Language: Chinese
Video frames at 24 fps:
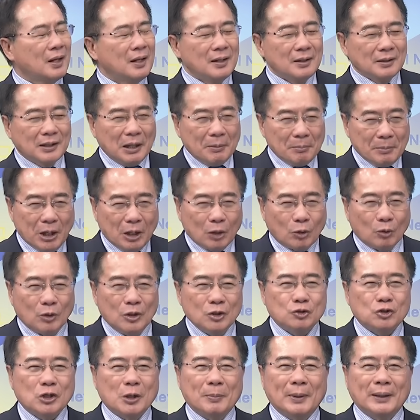那美国
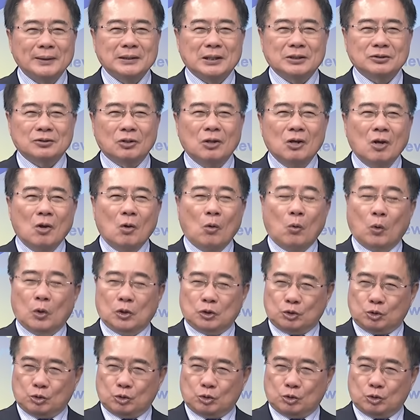人嘴巴讲说，我